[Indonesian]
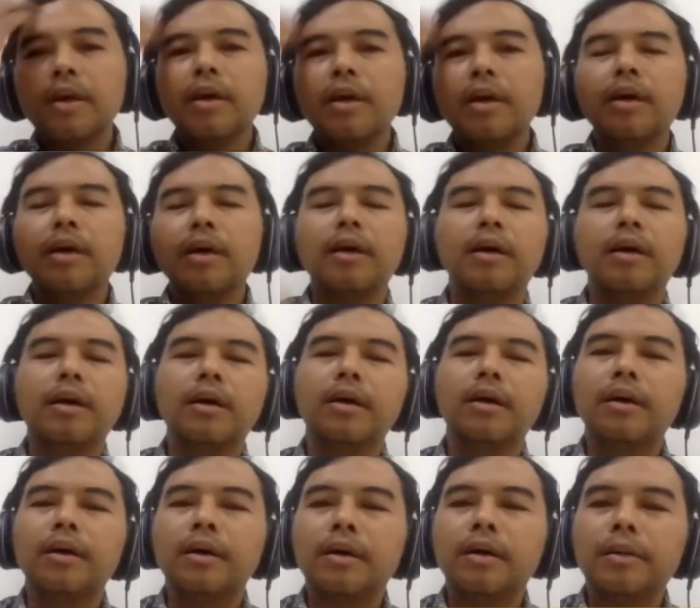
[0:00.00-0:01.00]

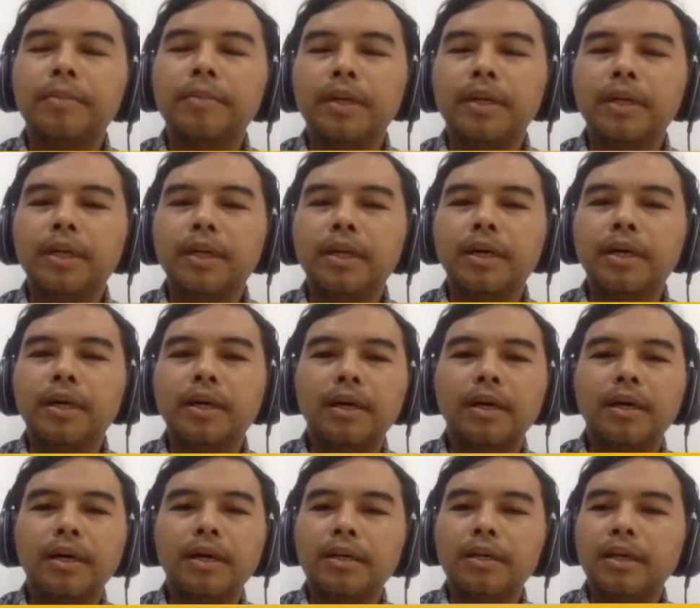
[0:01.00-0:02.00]
Uh, kepada
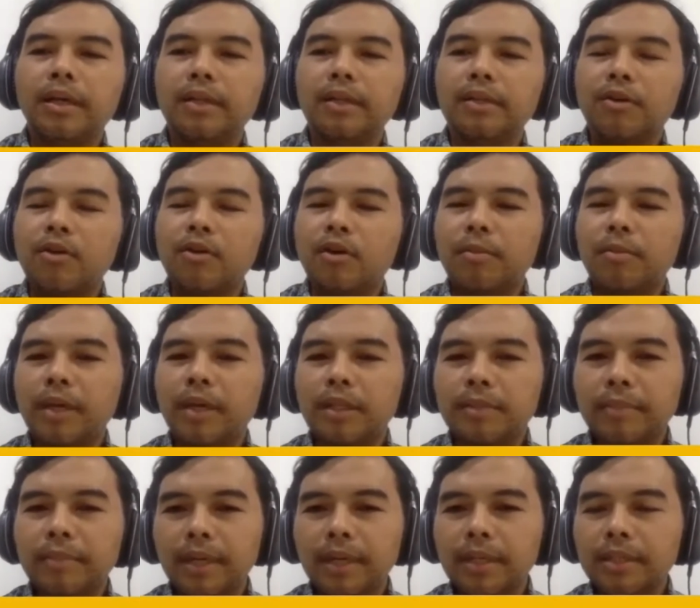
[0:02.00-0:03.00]
yang terhormat
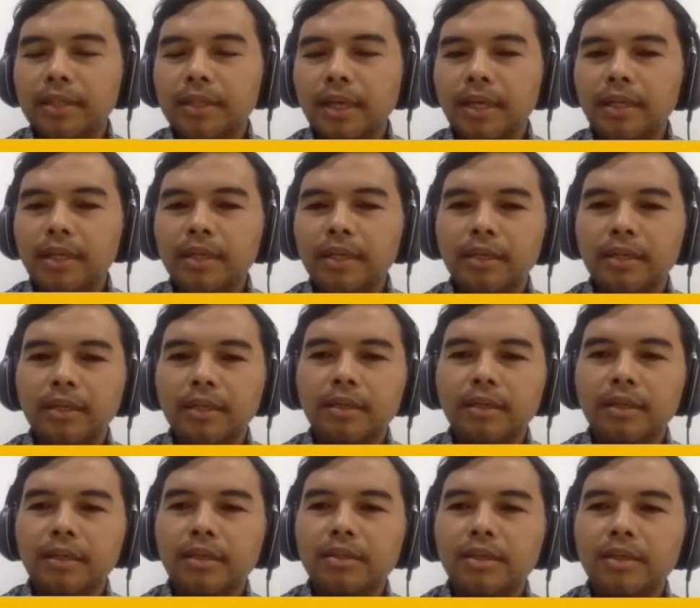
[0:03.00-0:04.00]
Mas Ai
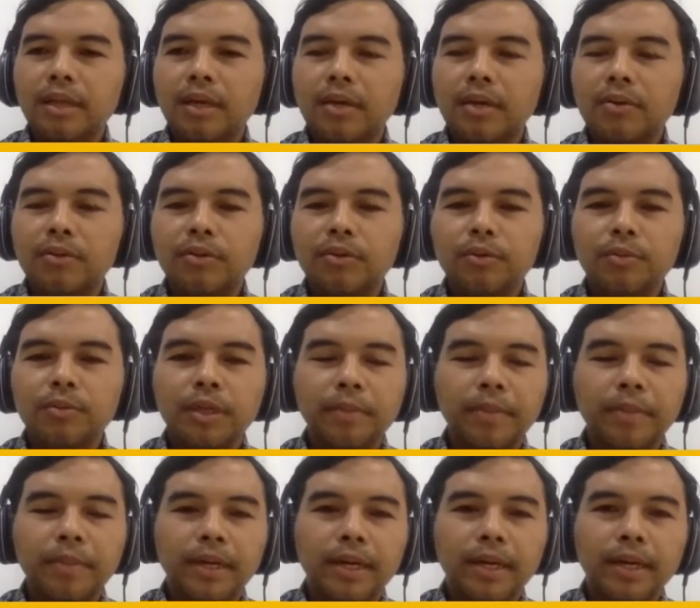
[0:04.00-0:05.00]
uh, eh, selaku jubir
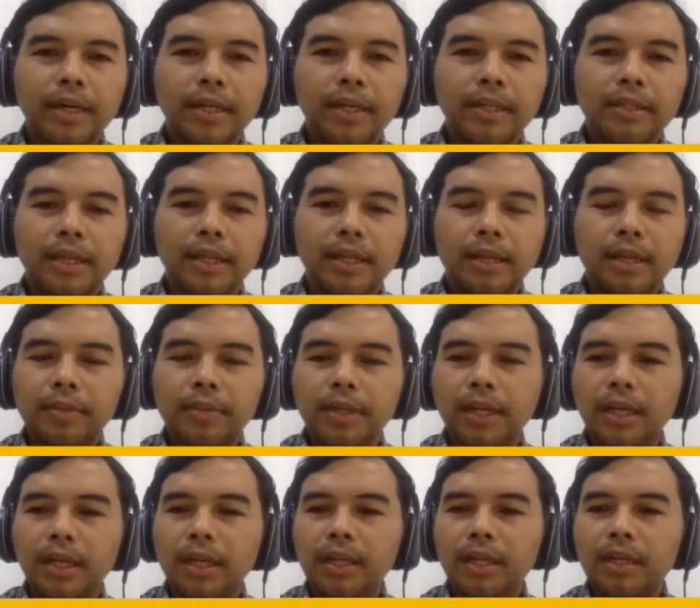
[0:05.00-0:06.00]
PKS, salam
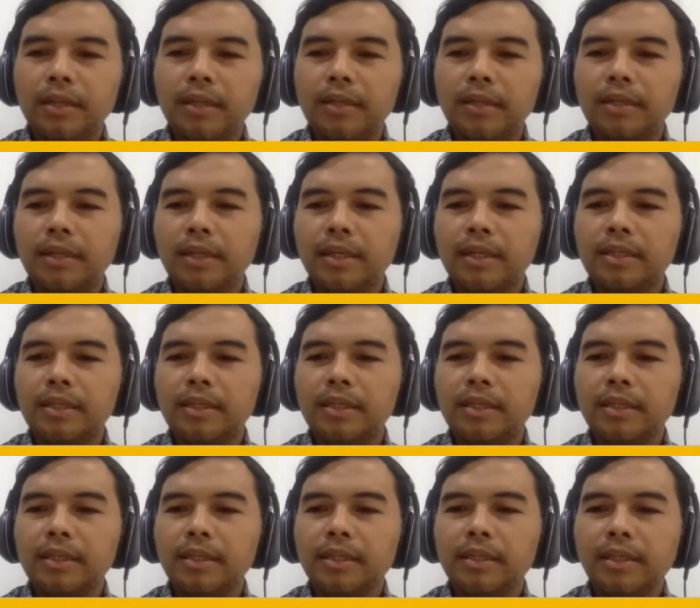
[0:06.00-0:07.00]
kenal
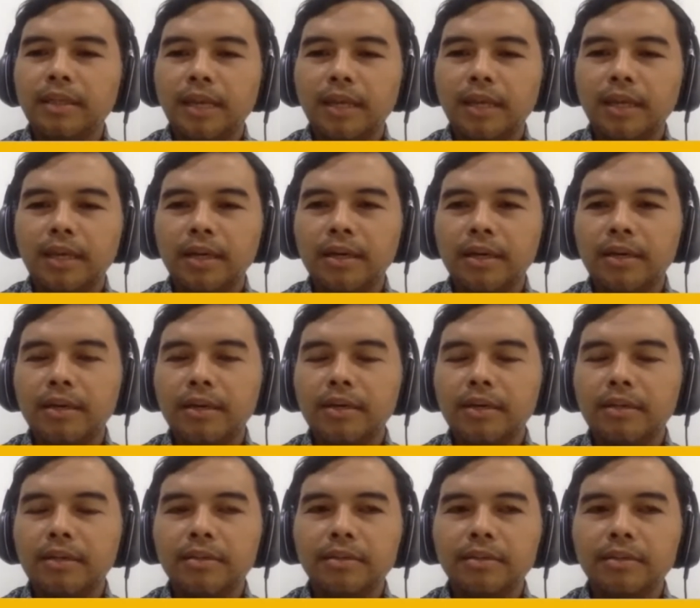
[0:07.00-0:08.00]
dari saya
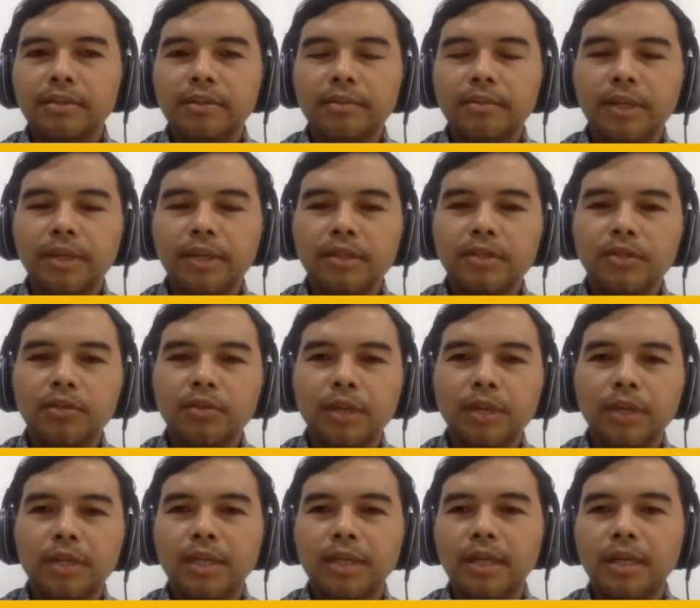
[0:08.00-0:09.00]
Mas
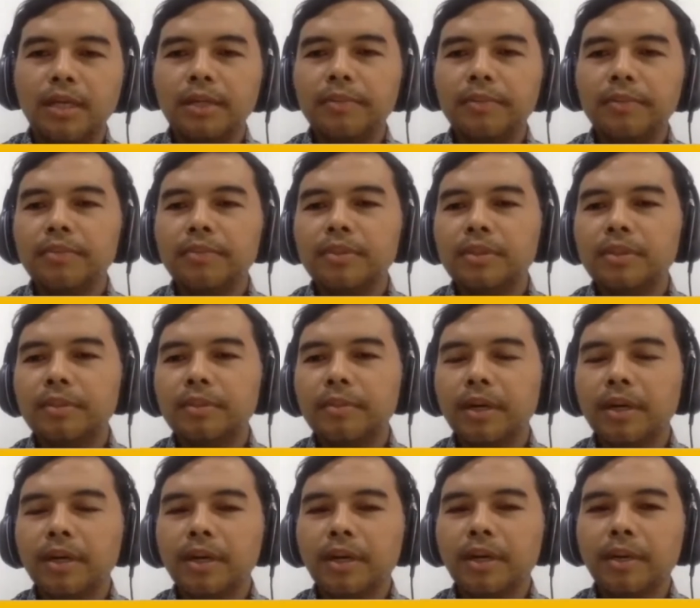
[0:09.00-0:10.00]
Umar Salim
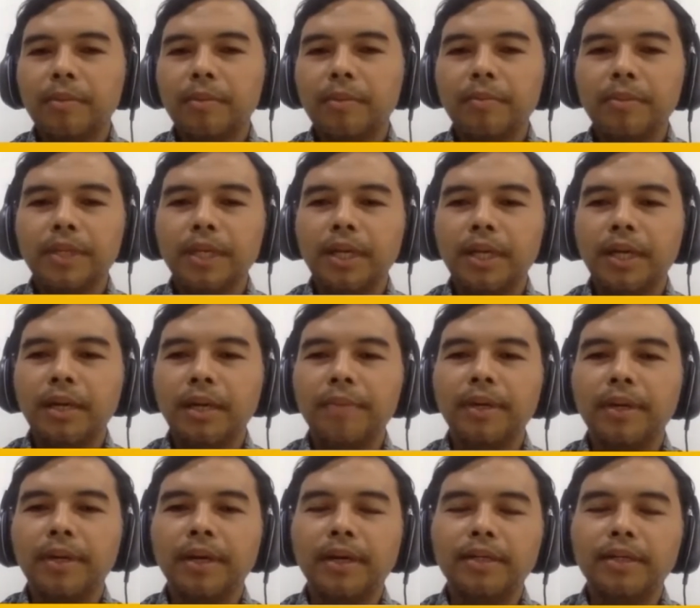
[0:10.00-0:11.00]
sebagai pembina
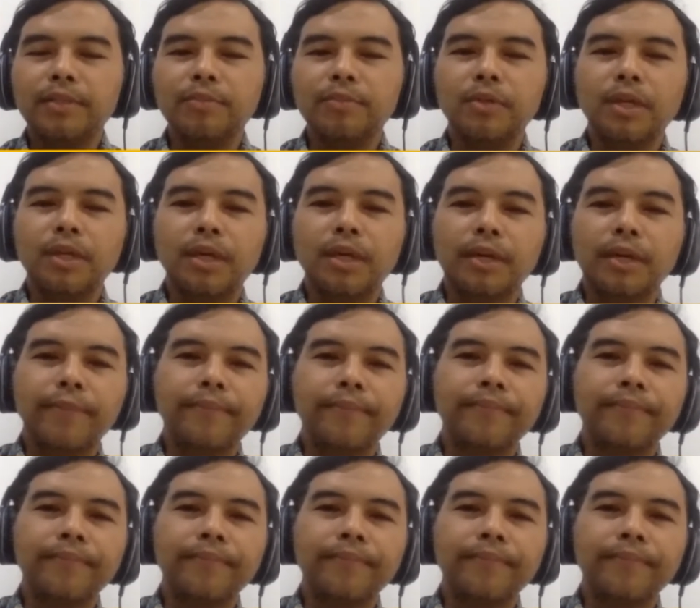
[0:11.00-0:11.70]
PKS Muda,